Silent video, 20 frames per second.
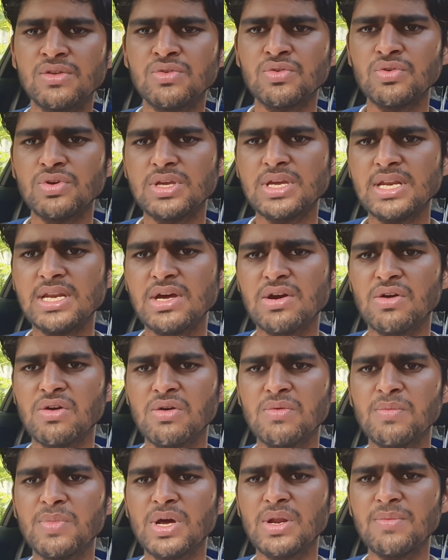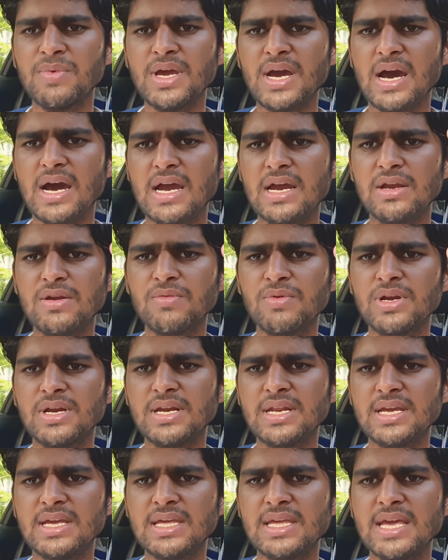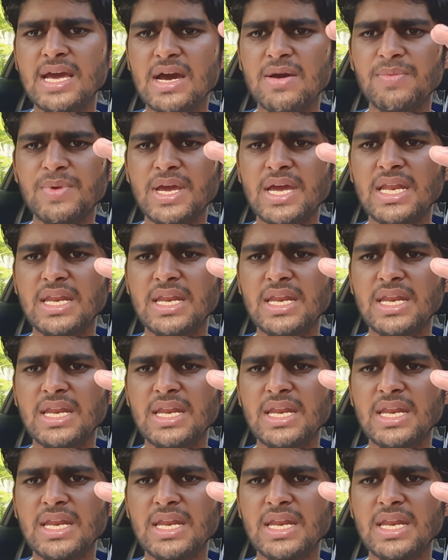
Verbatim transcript: क्योंकि नवंबर में आई ट्वेंटी की यहाँ पे